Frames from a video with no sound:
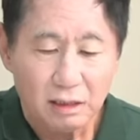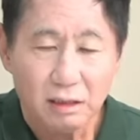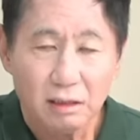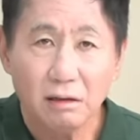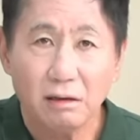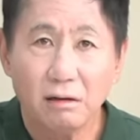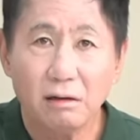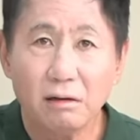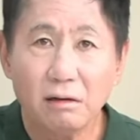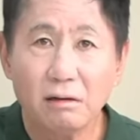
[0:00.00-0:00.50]

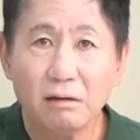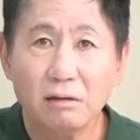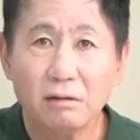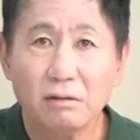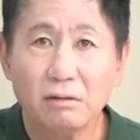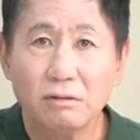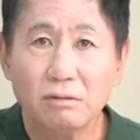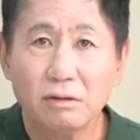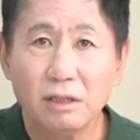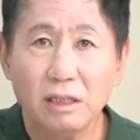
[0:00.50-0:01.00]
어,
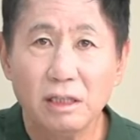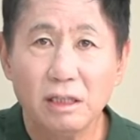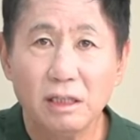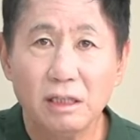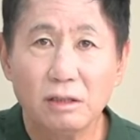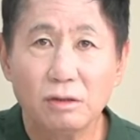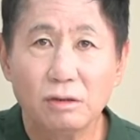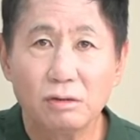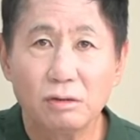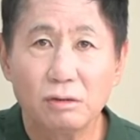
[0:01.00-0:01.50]

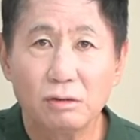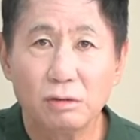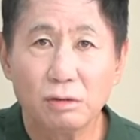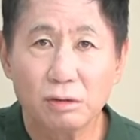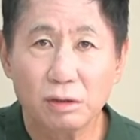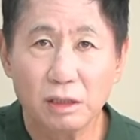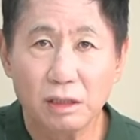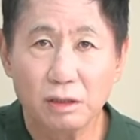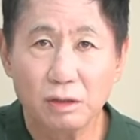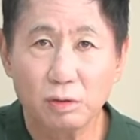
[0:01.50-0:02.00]
우리
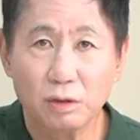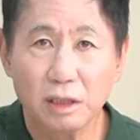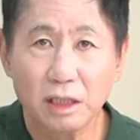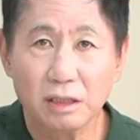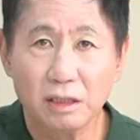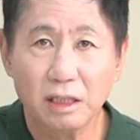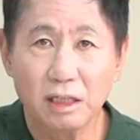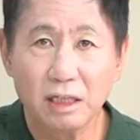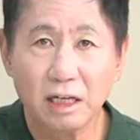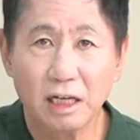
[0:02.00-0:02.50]
조선인
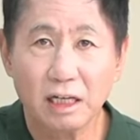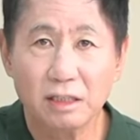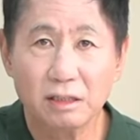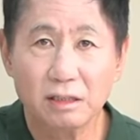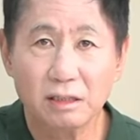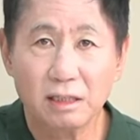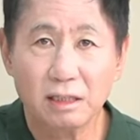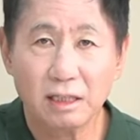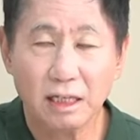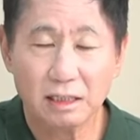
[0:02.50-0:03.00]
조상들이 갔,
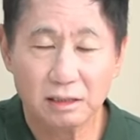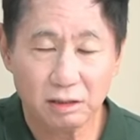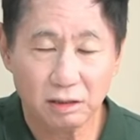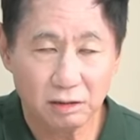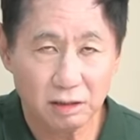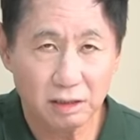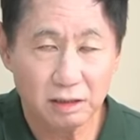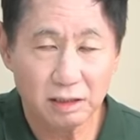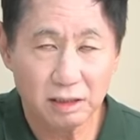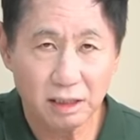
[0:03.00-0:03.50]

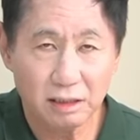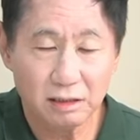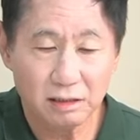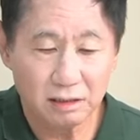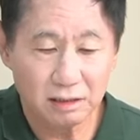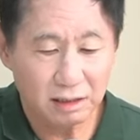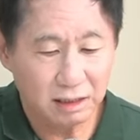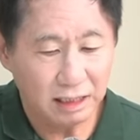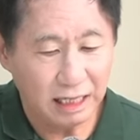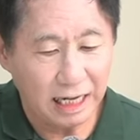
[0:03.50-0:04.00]
갔었던
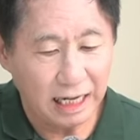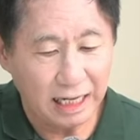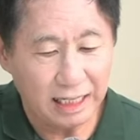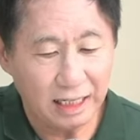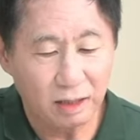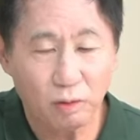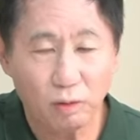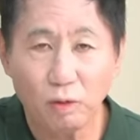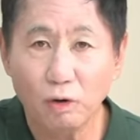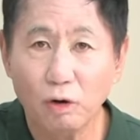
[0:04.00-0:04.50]
데는
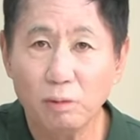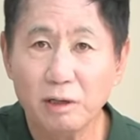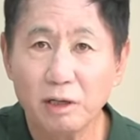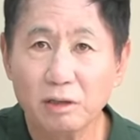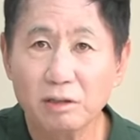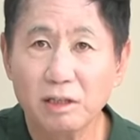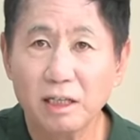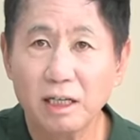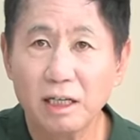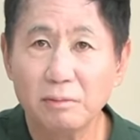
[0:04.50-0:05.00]
가내공업
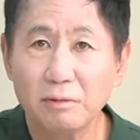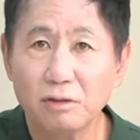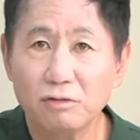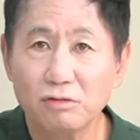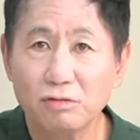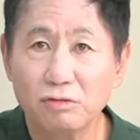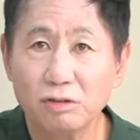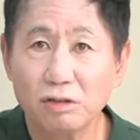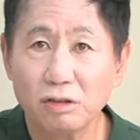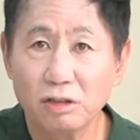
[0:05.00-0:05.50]
형태의 뭐
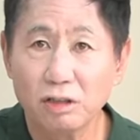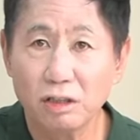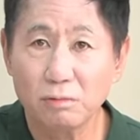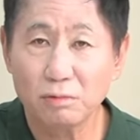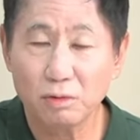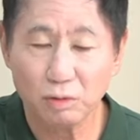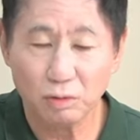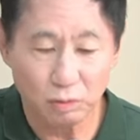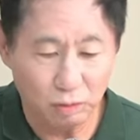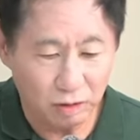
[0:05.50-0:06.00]
중소기업
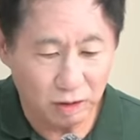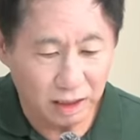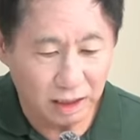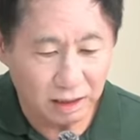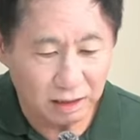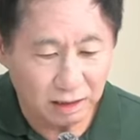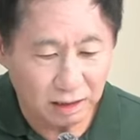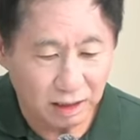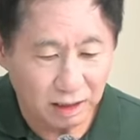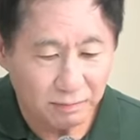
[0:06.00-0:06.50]

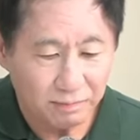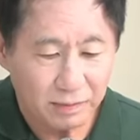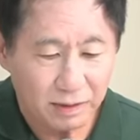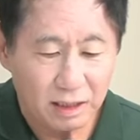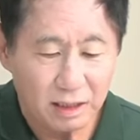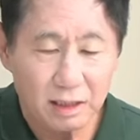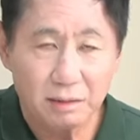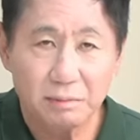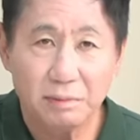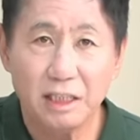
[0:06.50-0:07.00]
노동이라든가
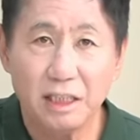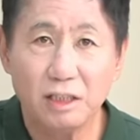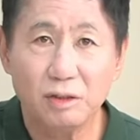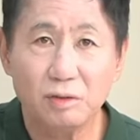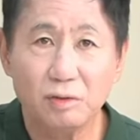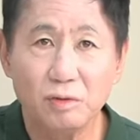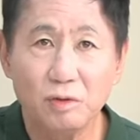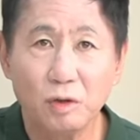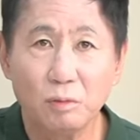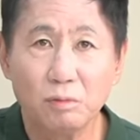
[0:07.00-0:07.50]

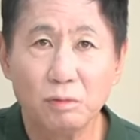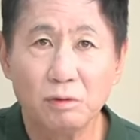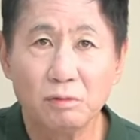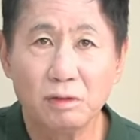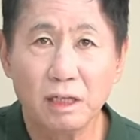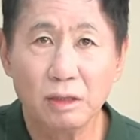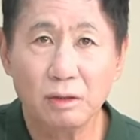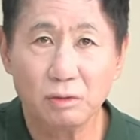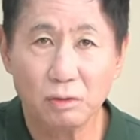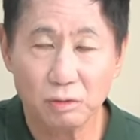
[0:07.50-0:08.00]
비숙련
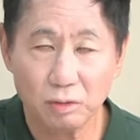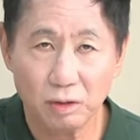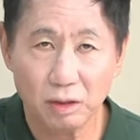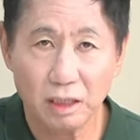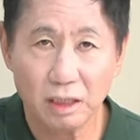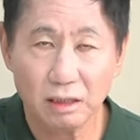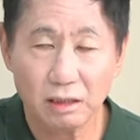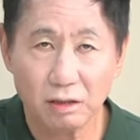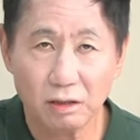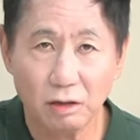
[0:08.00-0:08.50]
부문의
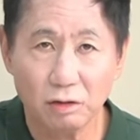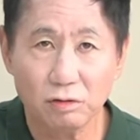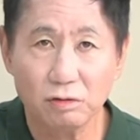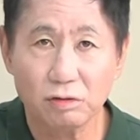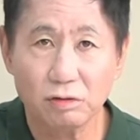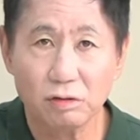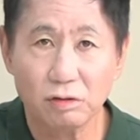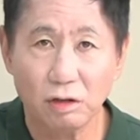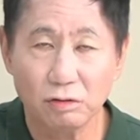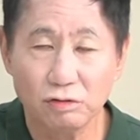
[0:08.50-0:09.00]
노동이라든가
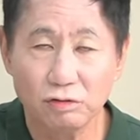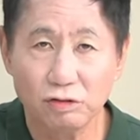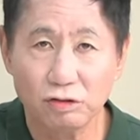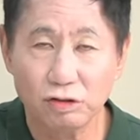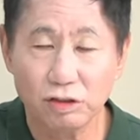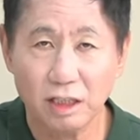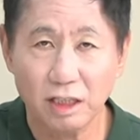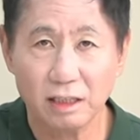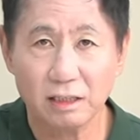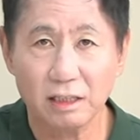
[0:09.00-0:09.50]
건,
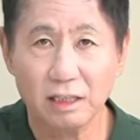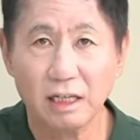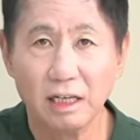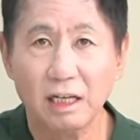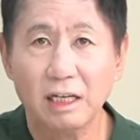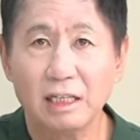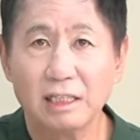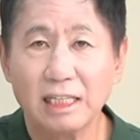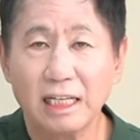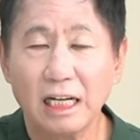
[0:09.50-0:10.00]
건축이라든가
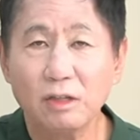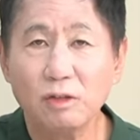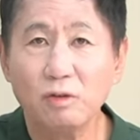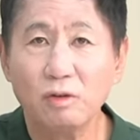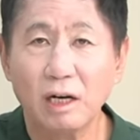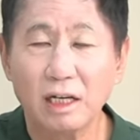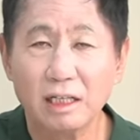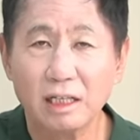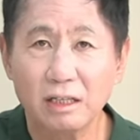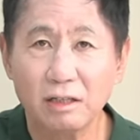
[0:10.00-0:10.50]

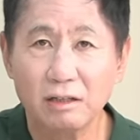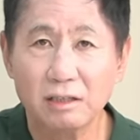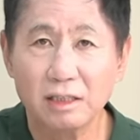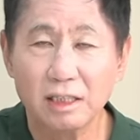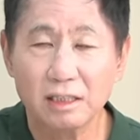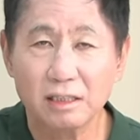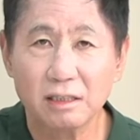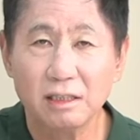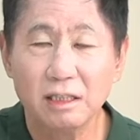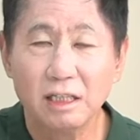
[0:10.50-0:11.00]
탄광 이런
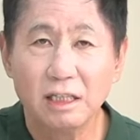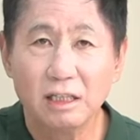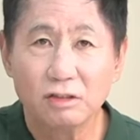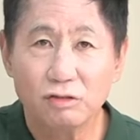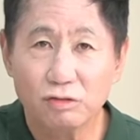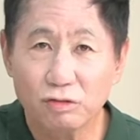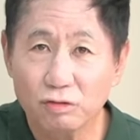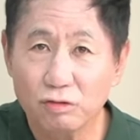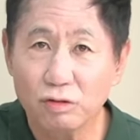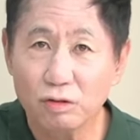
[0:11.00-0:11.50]
데서
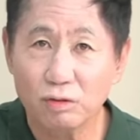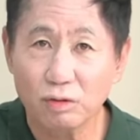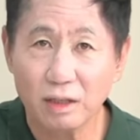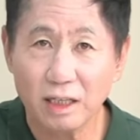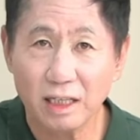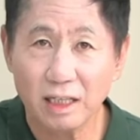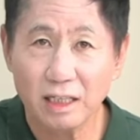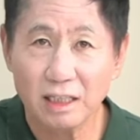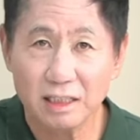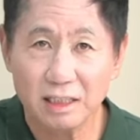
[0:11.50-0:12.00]

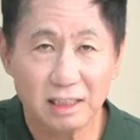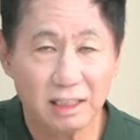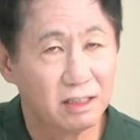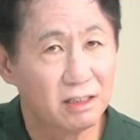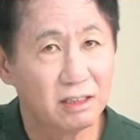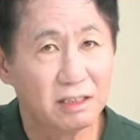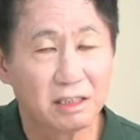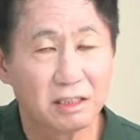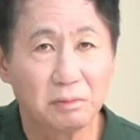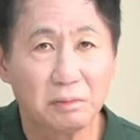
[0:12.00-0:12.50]
중노동에
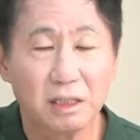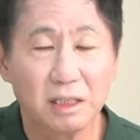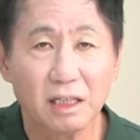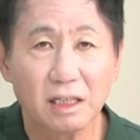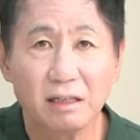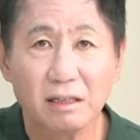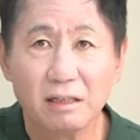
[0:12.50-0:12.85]
시달렸습니다.